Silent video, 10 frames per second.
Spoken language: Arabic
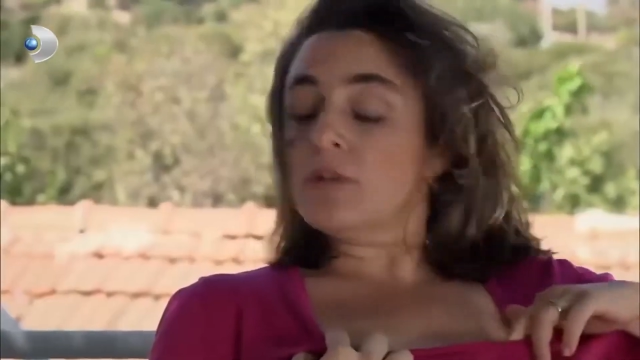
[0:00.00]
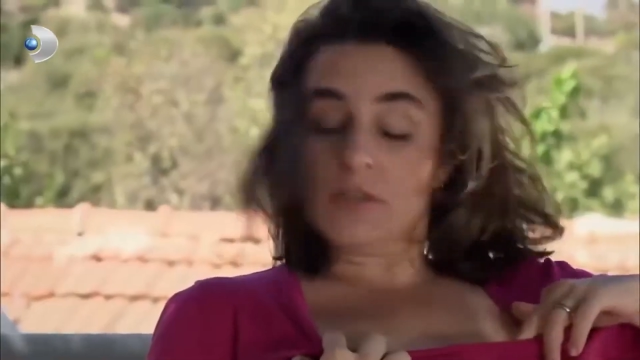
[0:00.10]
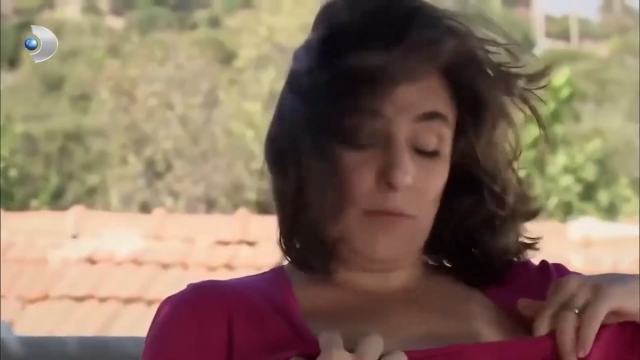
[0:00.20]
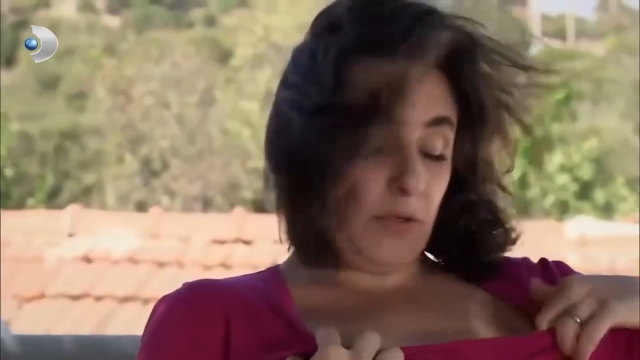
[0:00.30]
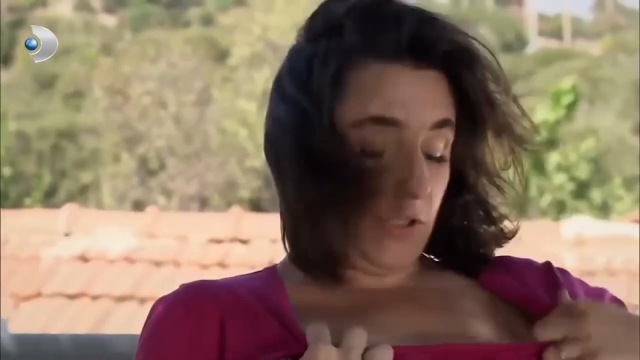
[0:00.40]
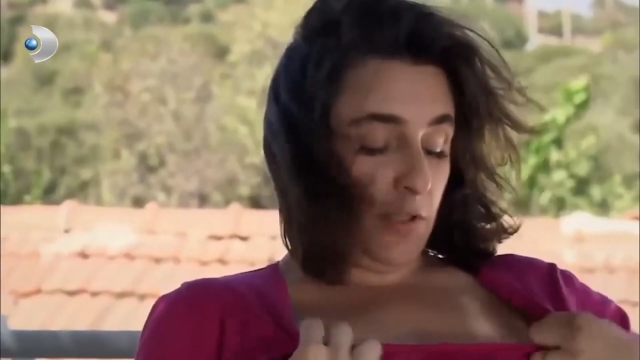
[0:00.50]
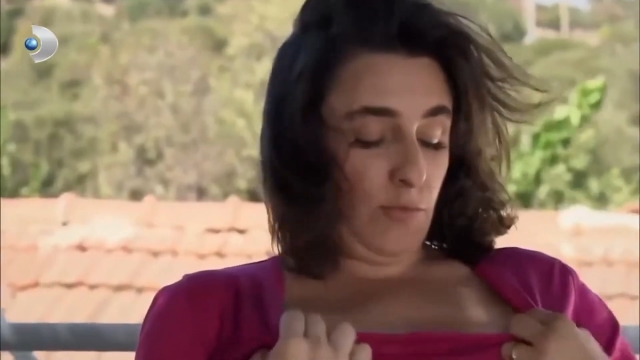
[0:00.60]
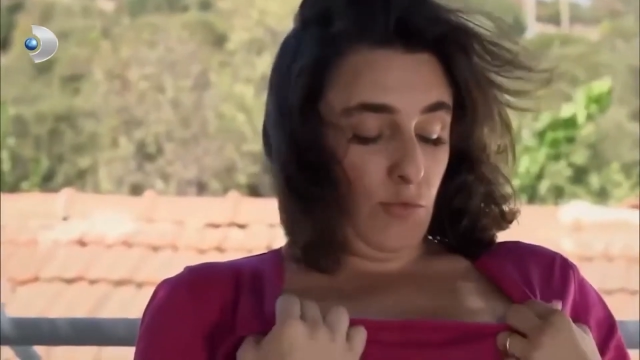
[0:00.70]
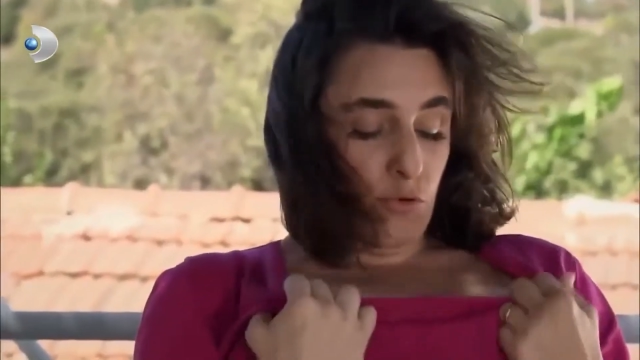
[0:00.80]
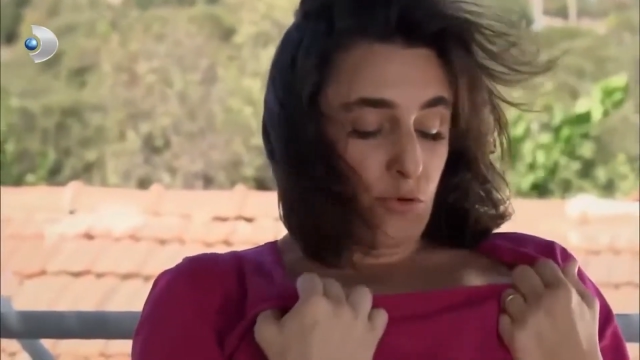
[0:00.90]
الله ليش مين في هون
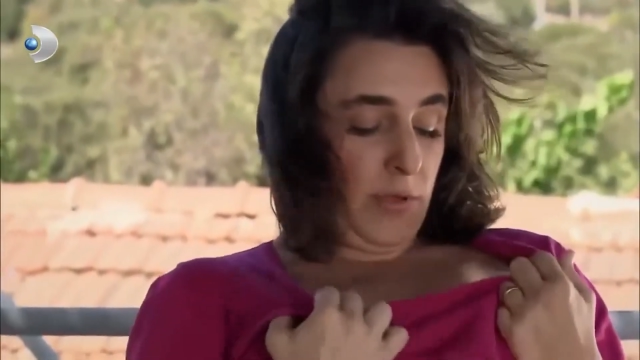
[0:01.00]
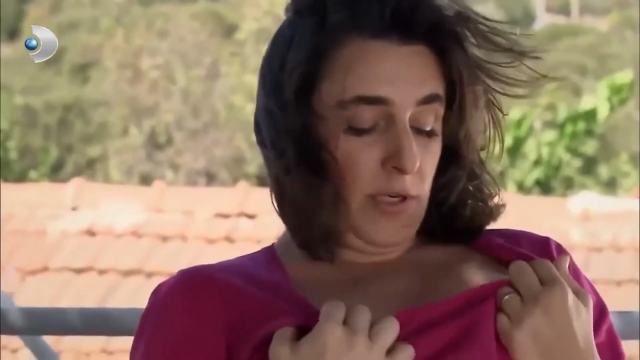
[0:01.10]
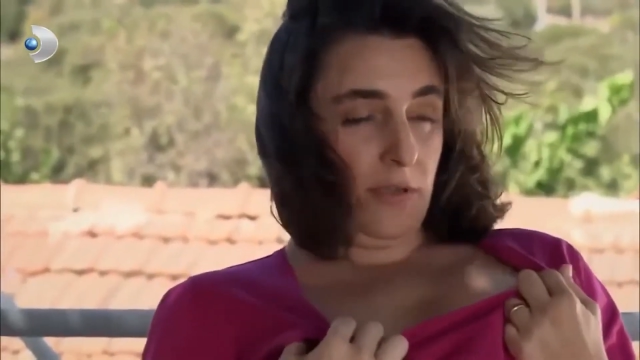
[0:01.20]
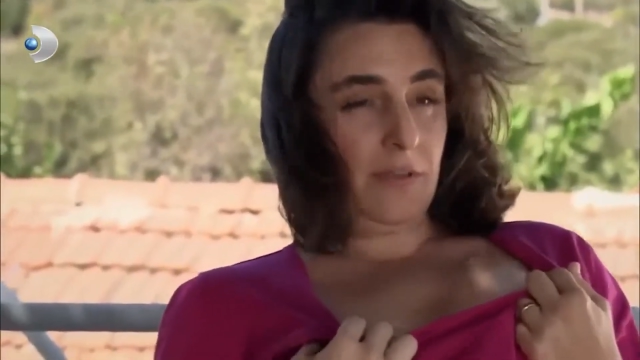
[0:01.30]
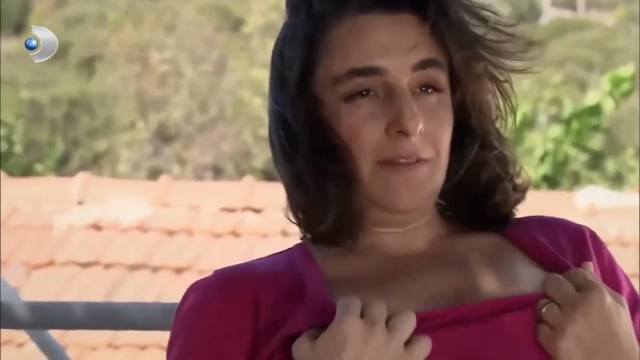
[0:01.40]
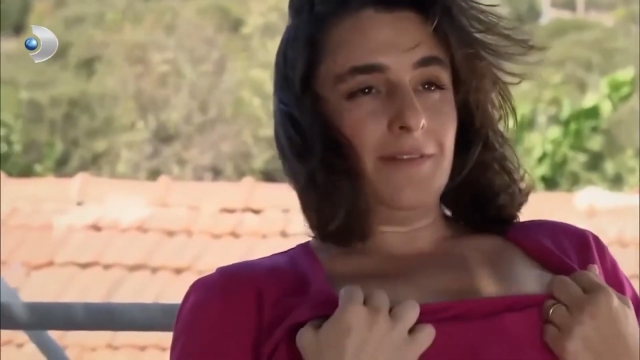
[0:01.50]
غير الحيوانات؟